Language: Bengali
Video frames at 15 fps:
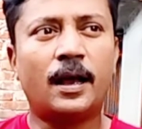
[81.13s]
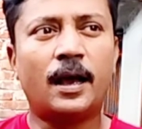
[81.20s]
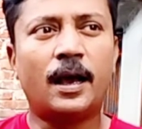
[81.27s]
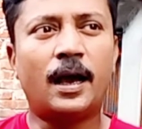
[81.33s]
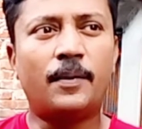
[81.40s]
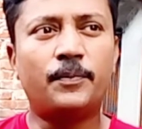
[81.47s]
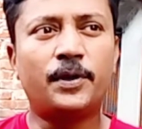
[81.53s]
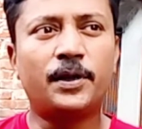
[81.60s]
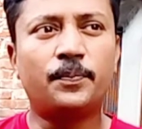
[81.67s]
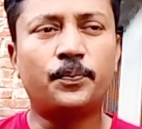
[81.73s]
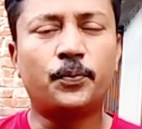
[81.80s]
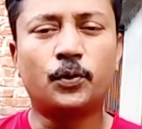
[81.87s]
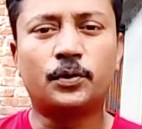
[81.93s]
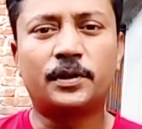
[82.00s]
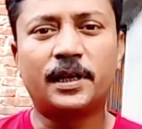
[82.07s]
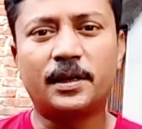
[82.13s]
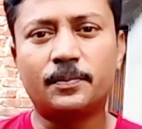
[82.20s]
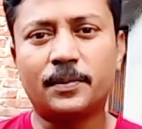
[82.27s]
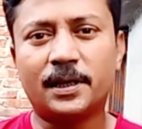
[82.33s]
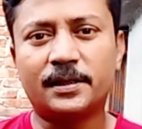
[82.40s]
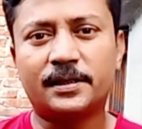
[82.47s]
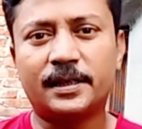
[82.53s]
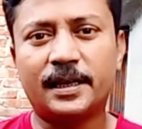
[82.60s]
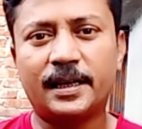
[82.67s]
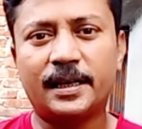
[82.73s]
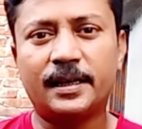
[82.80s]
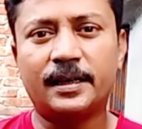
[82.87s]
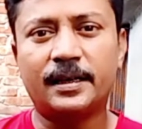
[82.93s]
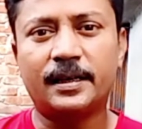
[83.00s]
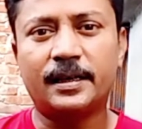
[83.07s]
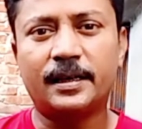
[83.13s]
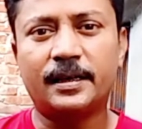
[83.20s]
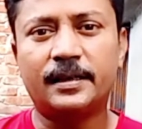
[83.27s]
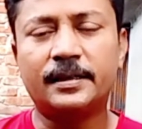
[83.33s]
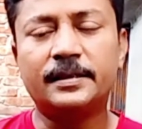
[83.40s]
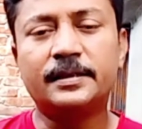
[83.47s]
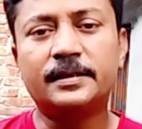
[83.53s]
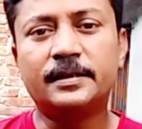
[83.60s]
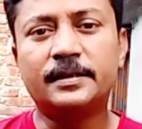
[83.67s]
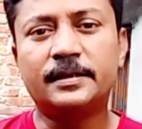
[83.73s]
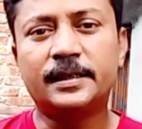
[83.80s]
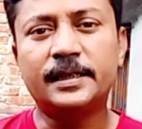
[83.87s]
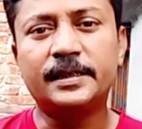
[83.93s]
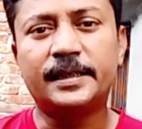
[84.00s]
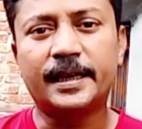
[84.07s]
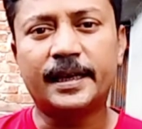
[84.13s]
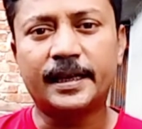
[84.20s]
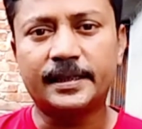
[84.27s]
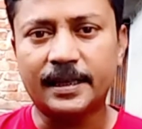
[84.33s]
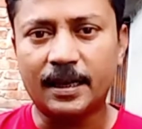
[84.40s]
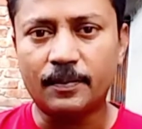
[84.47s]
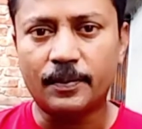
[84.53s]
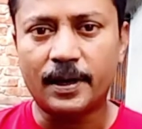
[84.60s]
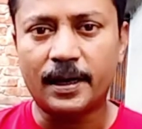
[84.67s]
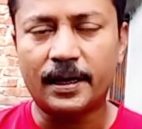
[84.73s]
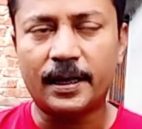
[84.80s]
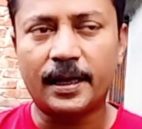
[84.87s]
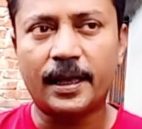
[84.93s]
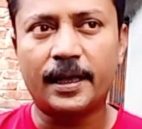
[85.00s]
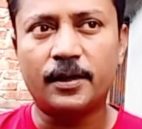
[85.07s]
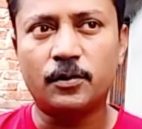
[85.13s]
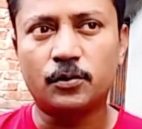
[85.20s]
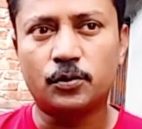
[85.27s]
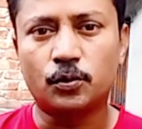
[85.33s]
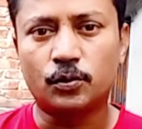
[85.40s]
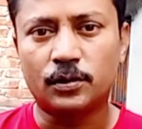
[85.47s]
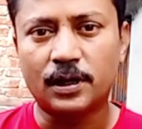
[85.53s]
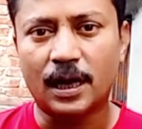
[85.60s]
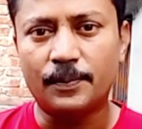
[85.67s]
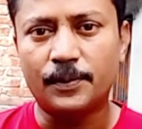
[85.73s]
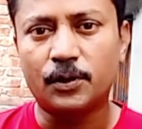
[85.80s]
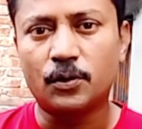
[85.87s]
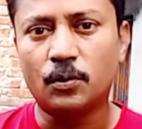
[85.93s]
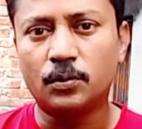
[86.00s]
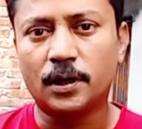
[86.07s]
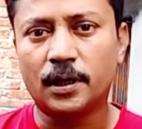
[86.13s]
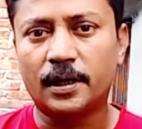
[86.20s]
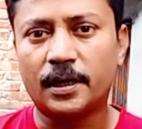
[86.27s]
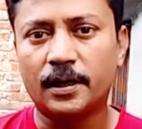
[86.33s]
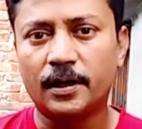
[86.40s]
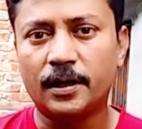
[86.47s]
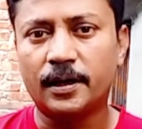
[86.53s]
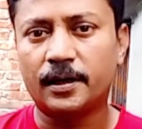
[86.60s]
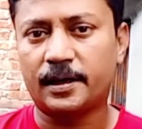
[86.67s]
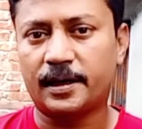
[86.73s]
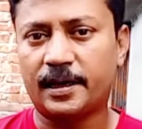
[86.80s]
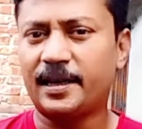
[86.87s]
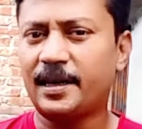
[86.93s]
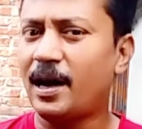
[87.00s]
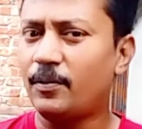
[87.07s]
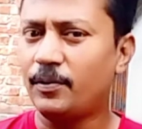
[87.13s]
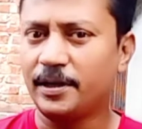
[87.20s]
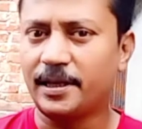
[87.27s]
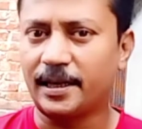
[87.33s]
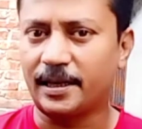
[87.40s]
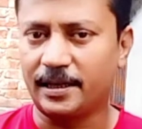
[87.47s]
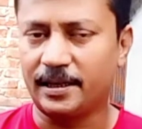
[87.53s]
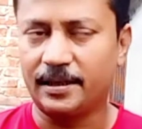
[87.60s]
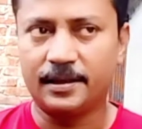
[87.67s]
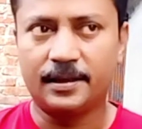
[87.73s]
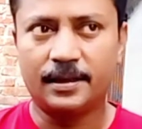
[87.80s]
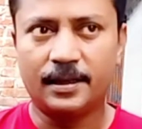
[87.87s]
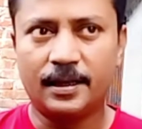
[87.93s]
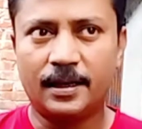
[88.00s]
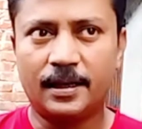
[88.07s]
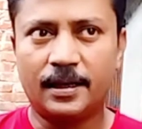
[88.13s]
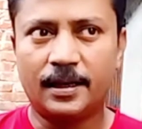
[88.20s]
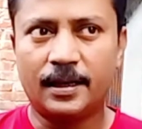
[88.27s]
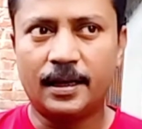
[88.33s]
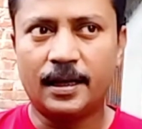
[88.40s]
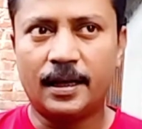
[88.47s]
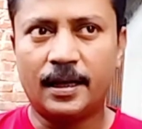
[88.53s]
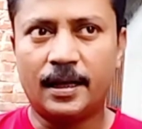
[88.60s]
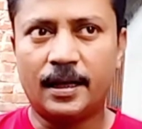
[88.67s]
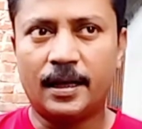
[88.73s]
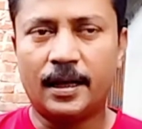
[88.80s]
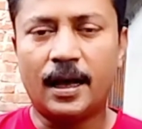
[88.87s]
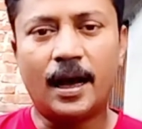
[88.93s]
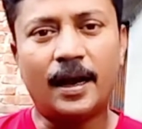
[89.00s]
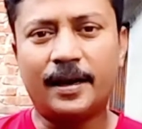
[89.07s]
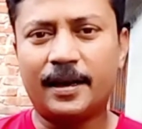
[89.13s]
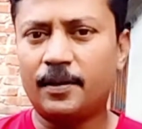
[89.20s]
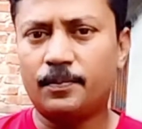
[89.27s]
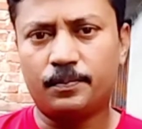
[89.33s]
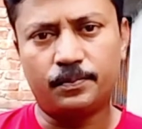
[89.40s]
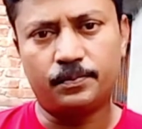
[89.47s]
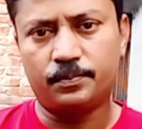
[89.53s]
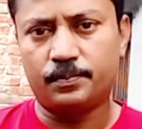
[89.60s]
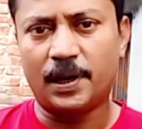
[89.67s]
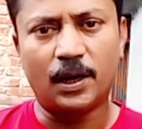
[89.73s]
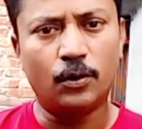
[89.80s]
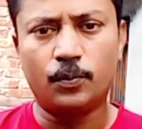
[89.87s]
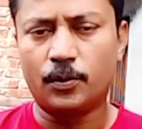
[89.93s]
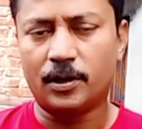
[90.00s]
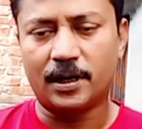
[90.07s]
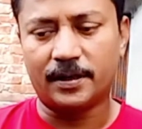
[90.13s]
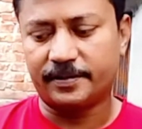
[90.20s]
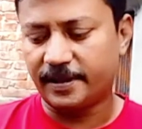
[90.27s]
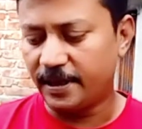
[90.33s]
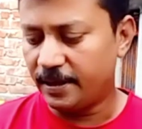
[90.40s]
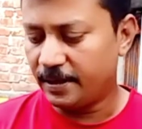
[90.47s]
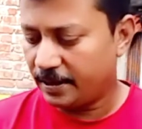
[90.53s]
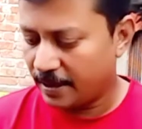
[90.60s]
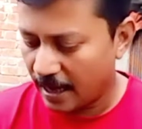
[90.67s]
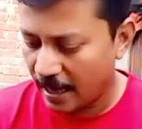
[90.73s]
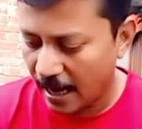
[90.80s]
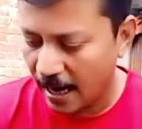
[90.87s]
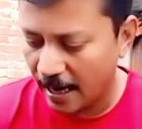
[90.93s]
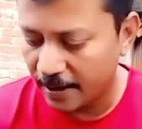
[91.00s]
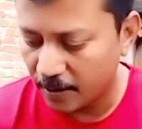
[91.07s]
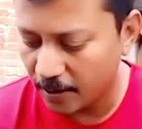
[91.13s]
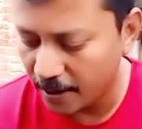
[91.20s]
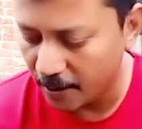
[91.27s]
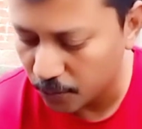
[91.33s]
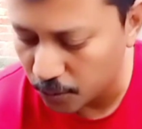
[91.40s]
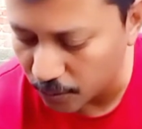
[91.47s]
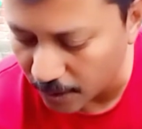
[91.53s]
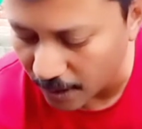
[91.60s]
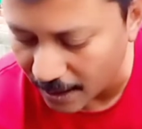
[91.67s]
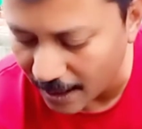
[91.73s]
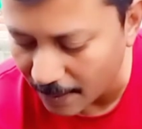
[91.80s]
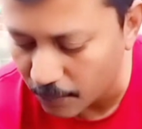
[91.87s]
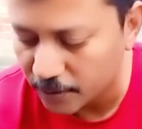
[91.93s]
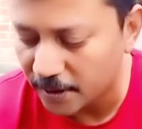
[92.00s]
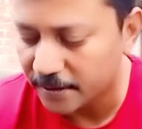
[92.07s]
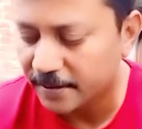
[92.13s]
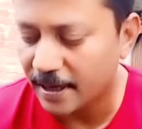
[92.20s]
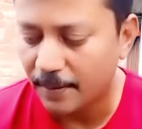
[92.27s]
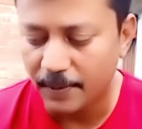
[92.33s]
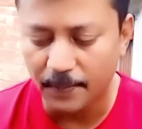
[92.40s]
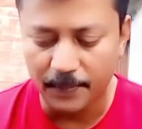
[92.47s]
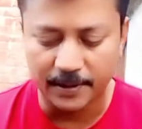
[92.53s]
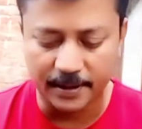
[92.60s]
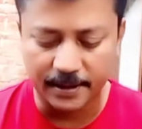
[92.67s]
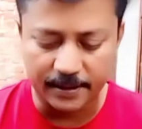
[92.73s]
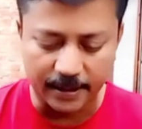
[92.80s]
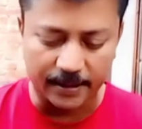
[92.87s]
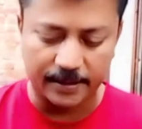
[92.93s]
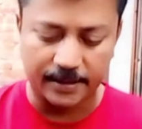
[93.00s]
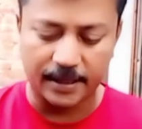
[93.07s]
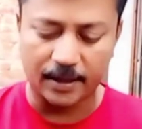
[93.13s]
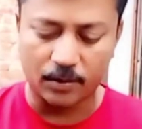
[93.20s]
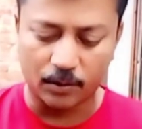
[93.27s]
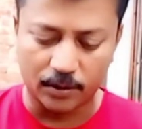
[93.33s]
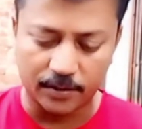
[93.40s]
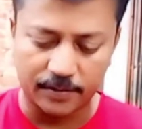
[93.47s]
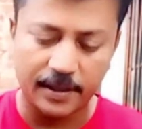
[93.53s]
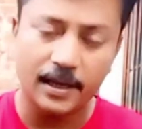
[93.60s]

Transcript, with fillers: আমি প্রত্যেক মাসে তিন থেকে চারবার এই ওষুধটা আমি কবুতরকে খাওয়িয়ে থাকি আর এর ভালো উপকার আছে আর এই ওষুধটার নাম হইতেছে আমি আপনাদের সাথে শেয়ার করতেছি